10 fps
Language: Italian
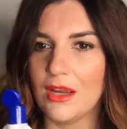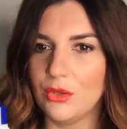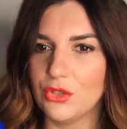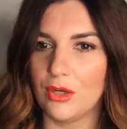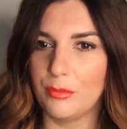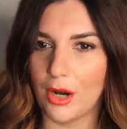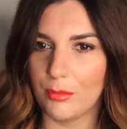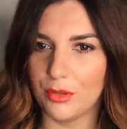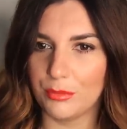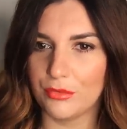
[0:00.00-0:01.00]
Questo è
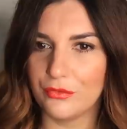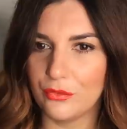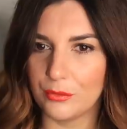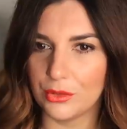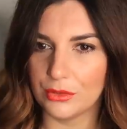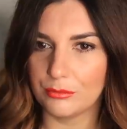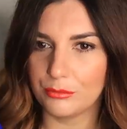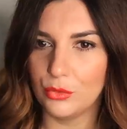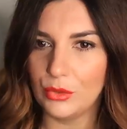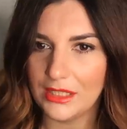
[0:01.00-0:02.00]
proprio il profumo
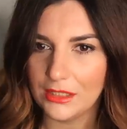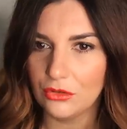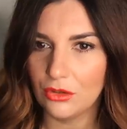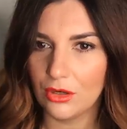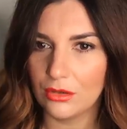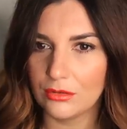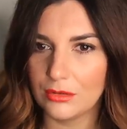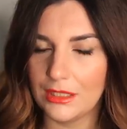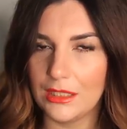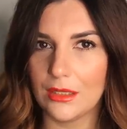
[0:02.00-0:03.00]
pulito
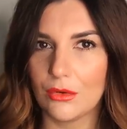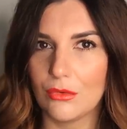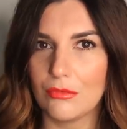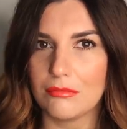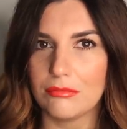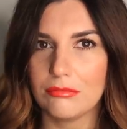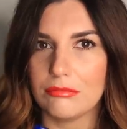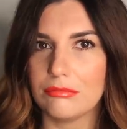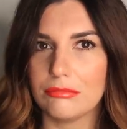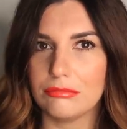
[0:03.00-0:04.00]
di,
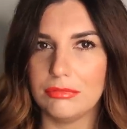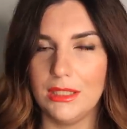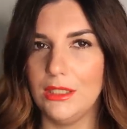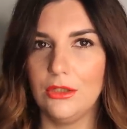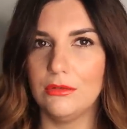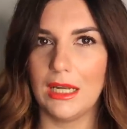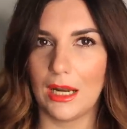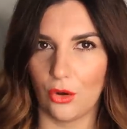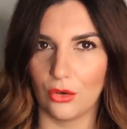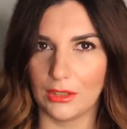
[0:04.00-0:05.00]
di,
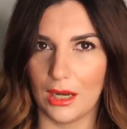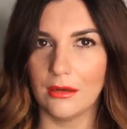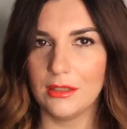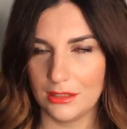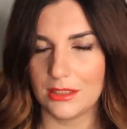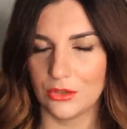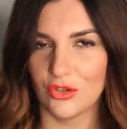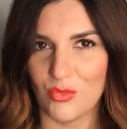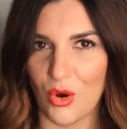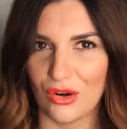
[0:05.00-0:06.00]
della nonna, in
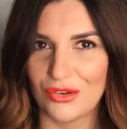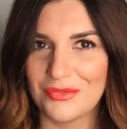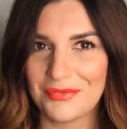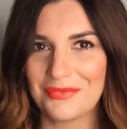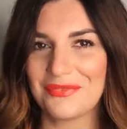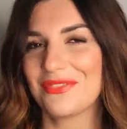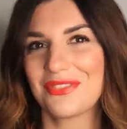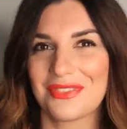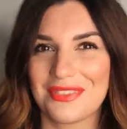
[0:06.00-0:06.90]
senso buono.